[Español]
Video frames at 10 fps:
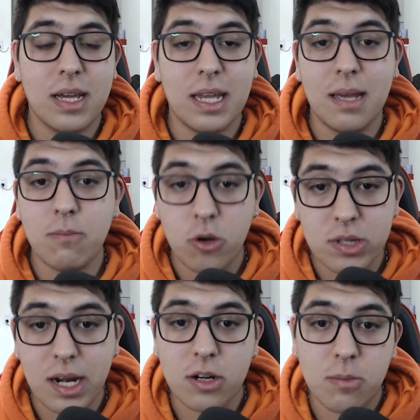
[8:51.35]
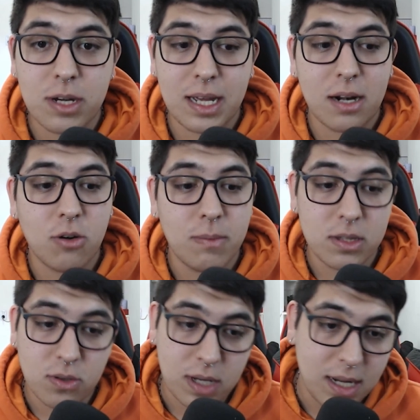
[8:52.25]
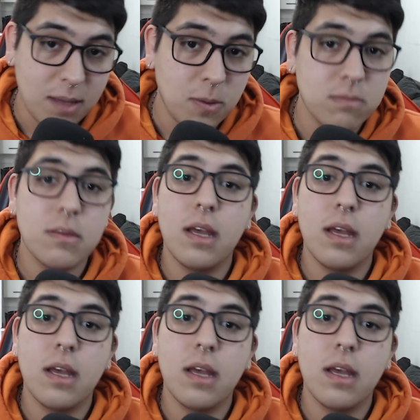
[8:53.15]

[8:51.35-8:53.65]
quería mostrar cómo agregar comandos a Nightbot